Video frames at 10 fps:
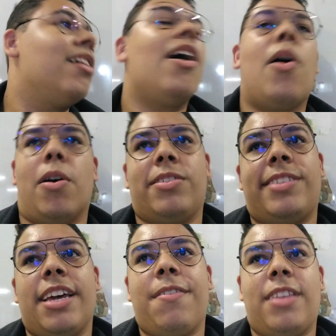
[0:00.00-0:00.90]
Ó, oh, só
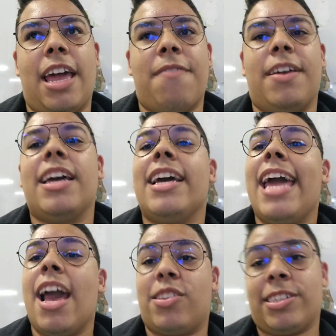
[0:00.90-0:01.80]
sei que teve.
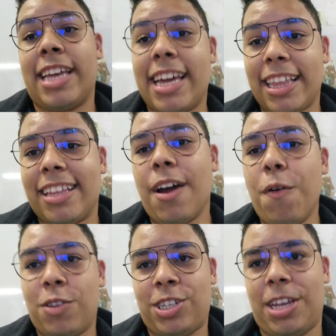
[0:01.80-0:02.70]
Eu só sei que, que
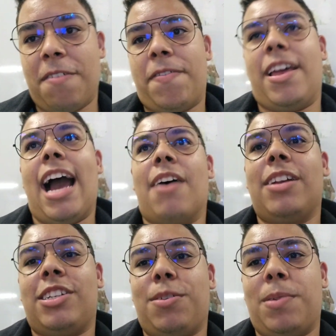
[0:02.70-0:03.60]
eu tive
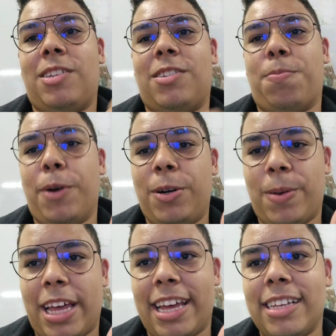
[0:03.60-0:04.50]
aula de, de
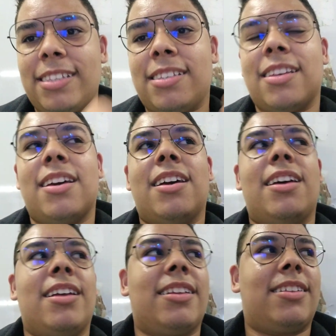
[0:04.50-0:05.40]
português.
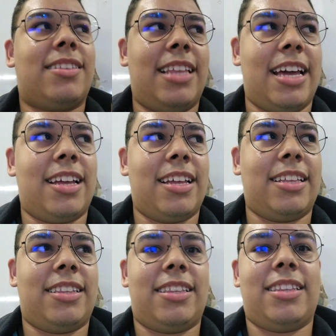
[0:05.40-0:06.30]
Tecnologia, de...
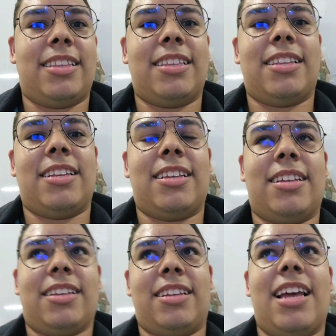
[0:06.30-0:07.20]
geografia,
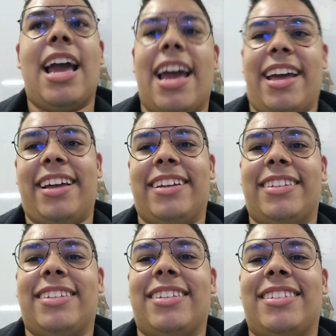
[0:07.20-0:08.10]
sociologia. É.
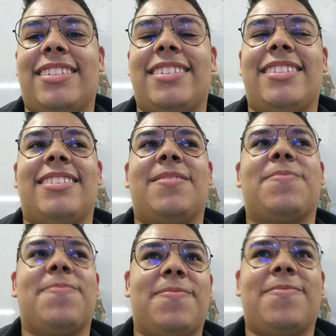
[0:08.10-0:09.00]

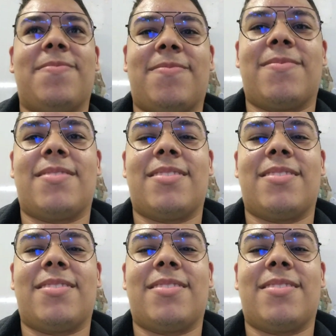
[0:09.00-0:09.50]
Português.